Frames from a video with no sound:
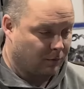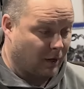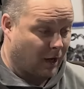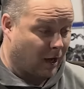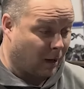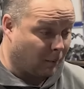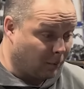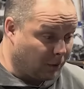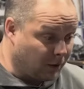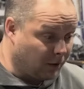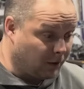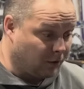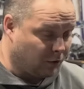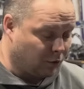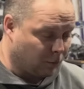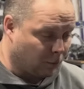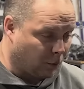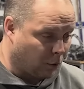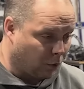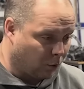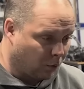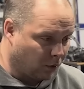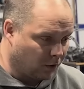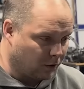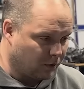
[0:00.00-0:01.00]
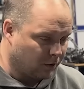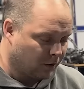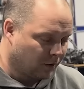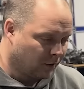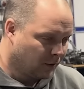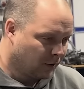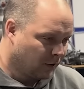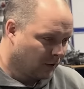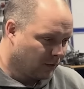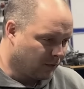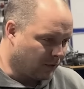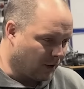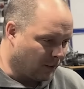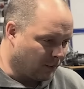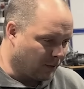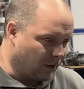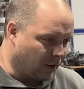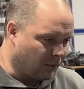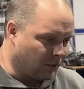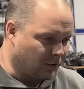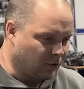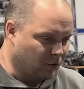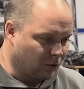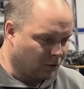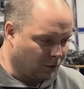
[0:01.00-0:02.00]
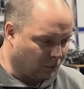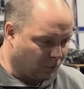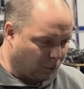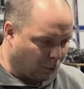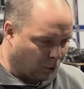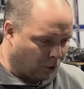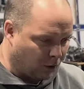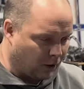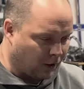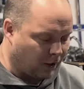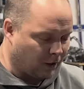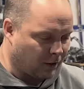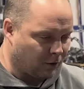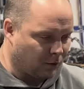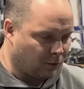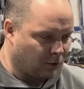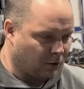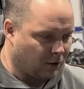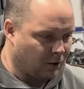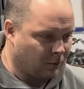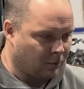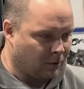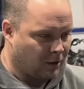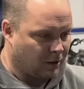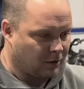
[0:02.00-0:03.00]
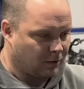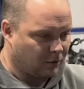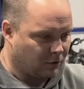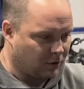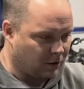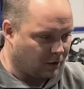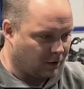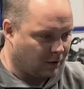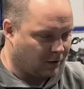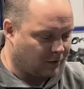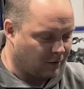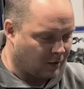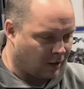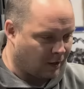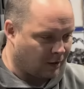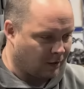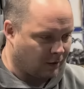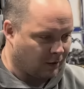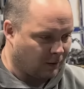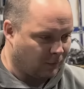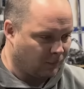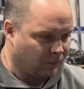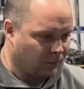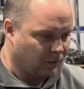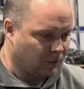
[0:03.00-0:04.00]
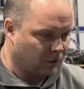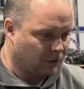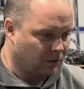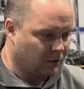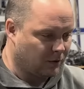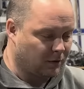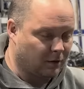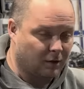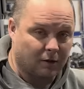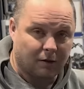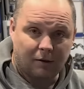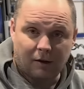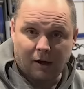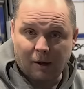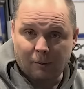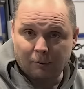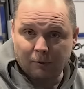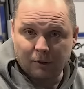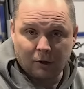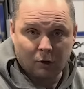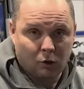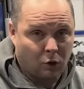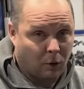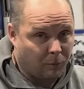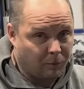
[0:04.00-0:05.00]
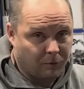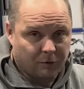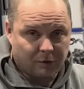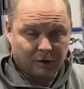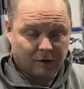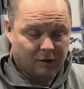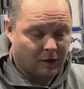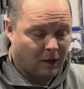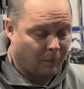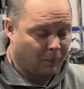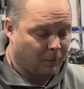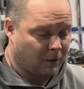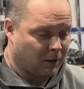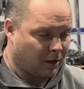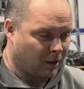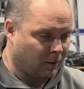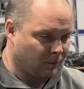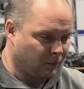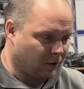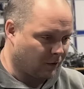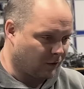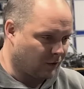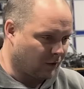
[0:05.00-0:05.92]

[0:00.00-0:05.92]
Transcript: Wir haben ihn nicht überholt. Wir haben damals nur die Pleuelager neu gemacht und einen Zahnriemen und haben den Kopf nicht abgehabt.